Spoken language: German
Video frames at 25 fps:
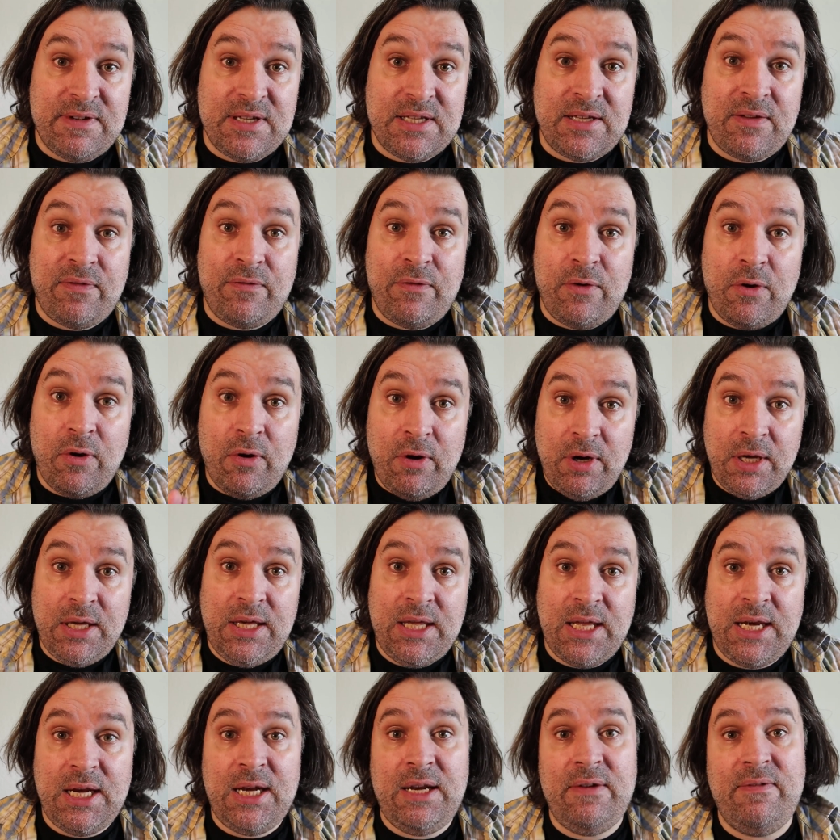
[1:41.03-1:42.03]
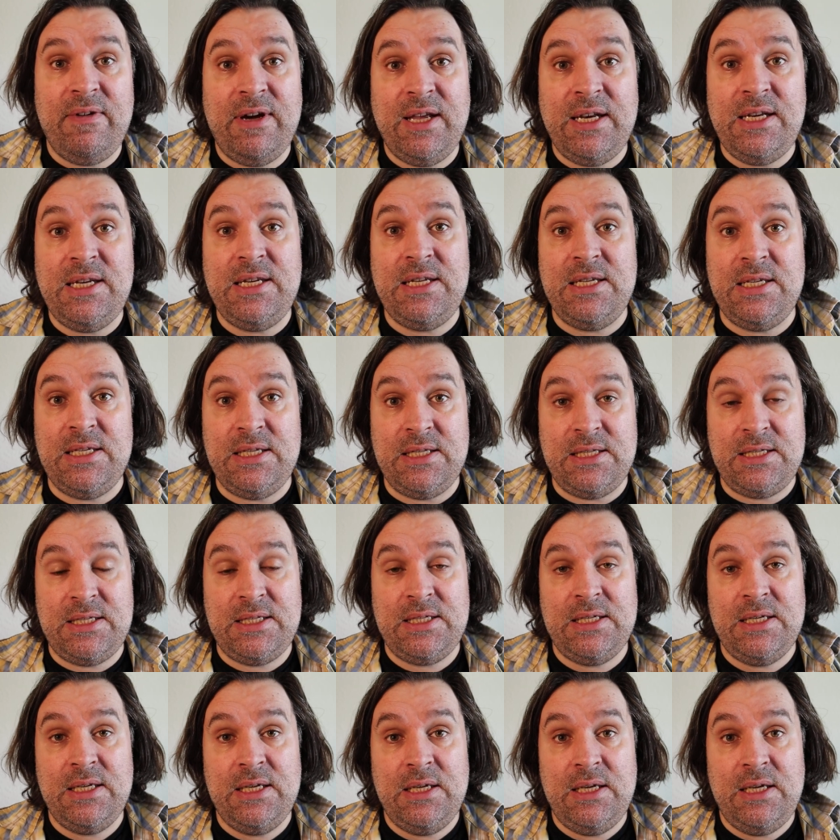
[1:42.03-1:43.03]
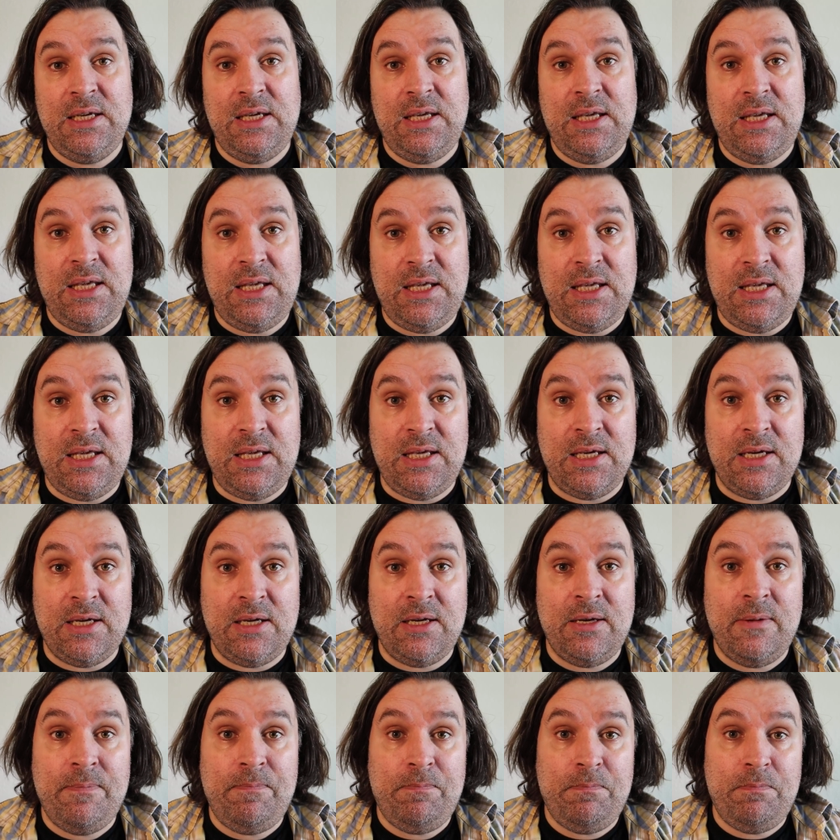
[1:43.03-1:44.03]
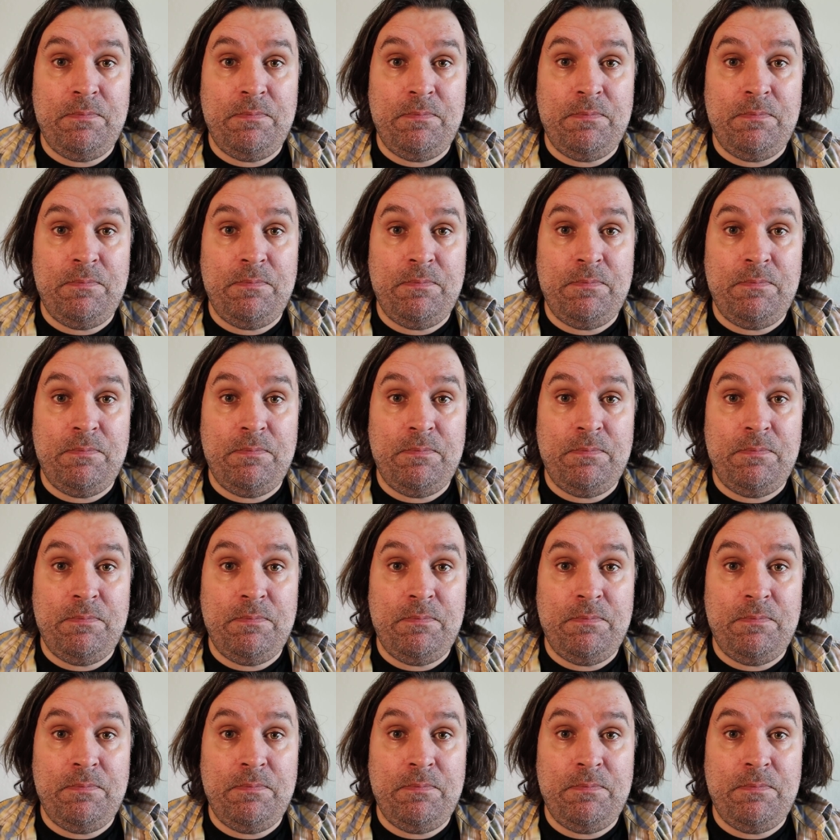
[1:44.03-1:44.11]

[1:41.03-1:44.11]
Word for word: was für euch relevant ist, hier